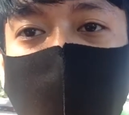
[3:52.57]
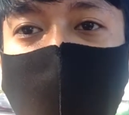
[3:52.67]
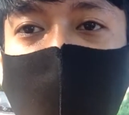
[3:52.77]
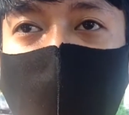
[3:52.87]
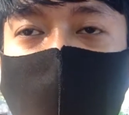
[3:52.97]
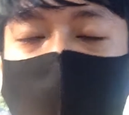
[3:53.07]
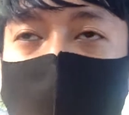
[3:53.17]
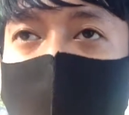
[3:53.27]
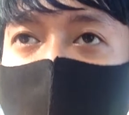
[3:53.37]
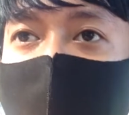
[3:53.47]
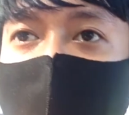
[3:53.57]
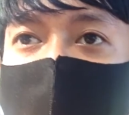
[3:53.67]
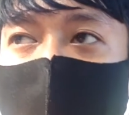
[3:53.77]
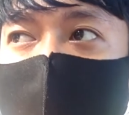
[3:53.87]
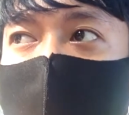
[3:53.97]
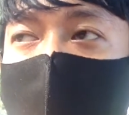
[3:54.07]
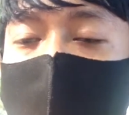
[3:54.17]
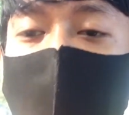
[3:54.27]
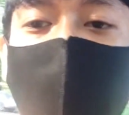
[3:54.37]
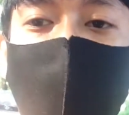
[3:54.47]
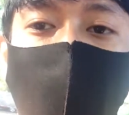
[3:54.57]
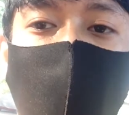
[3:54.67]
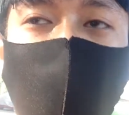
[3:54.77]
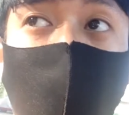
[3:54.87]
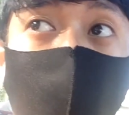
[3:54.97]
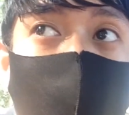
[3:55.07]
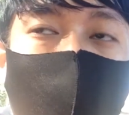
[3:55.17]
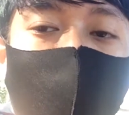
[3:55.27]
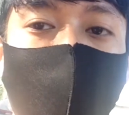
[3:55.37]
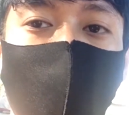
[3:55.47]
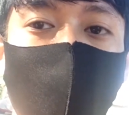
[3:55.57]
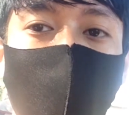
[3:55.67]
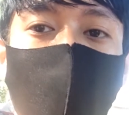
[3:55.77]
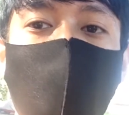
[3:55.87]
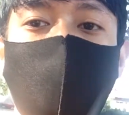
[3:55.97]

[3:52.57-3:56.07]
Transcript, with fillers: Basta guys, sa 1K subs ko, donuts ang ibibigay ko.